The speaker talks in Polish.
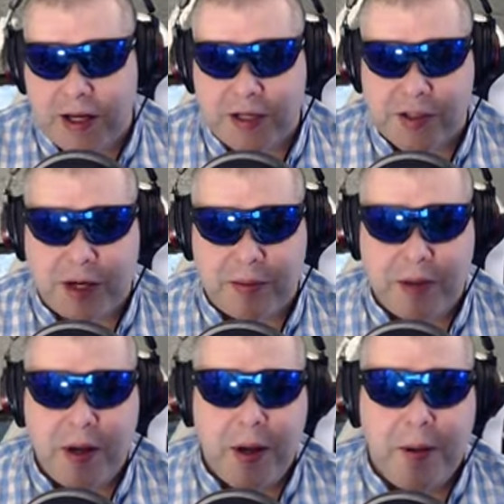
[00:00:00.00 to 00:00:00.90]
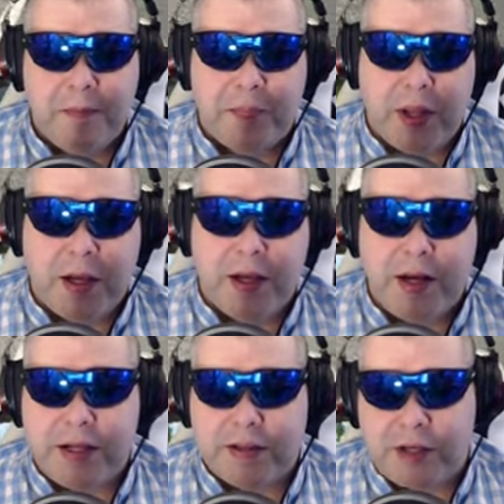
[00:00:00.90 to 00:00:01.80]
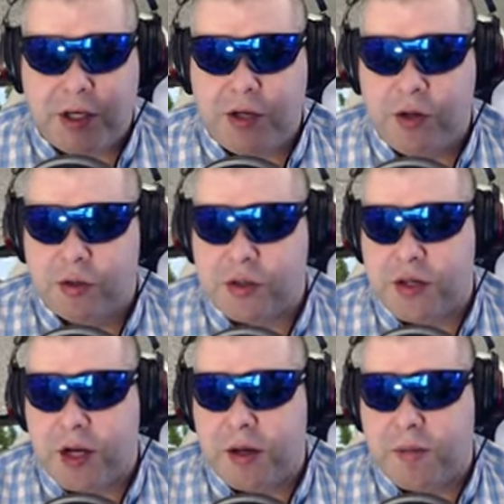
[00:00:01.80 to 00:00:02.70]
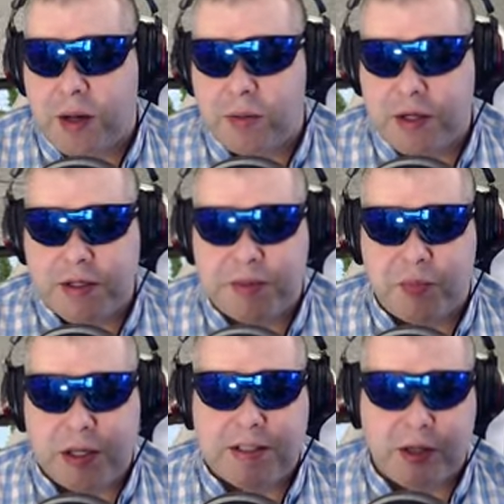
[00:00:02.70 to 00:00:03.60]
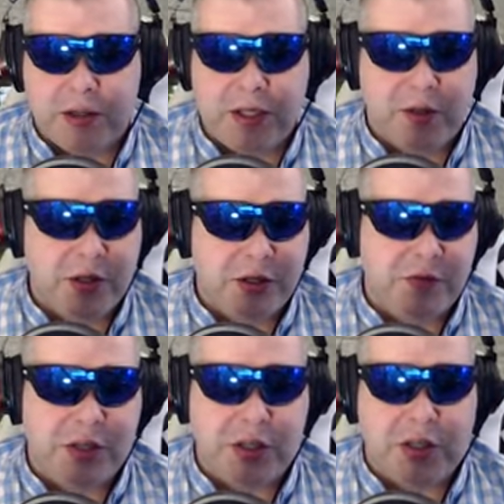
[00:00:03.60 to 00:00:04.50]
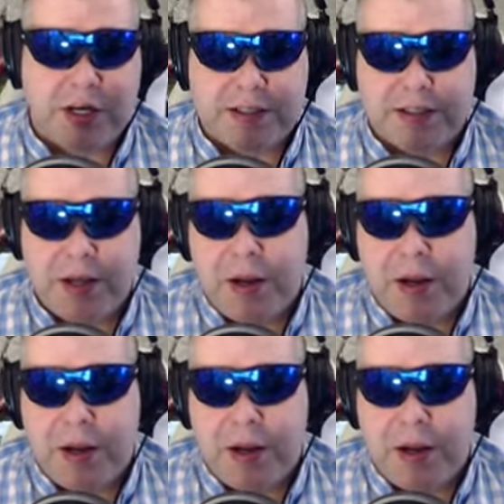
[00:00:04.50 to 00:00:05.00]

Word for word: jakieś tam ratki już mamy spłacone, no i oczywiście teraz